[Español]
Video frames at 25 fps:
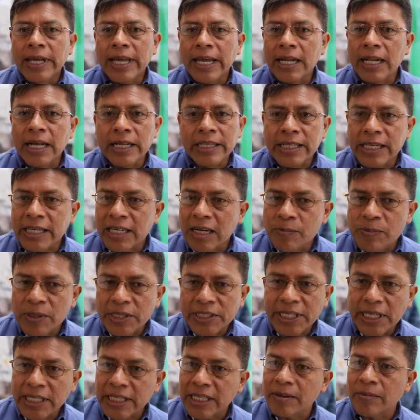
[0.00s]
que la tierra
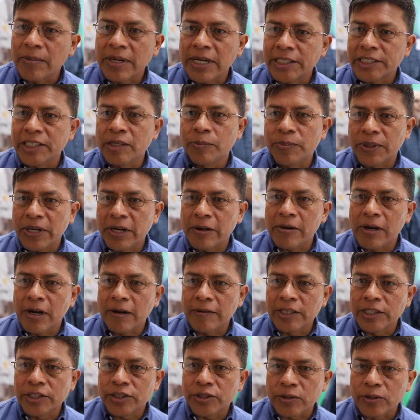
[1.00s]
empieza a temblar sin previo
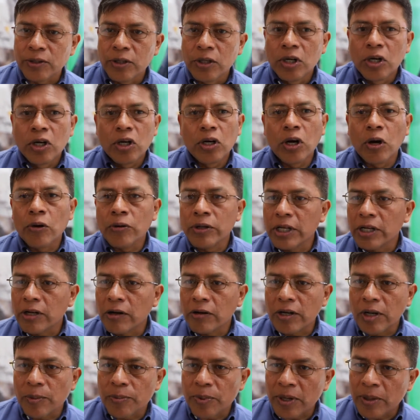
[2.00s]
aviso. Lo
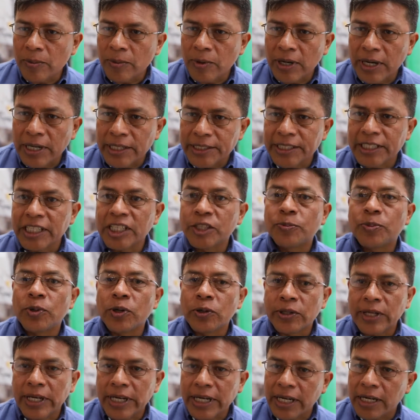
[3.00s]
único que podemos hacer es
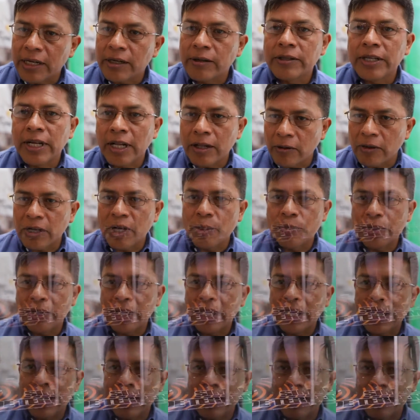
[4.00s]
protegernos de algo que pueda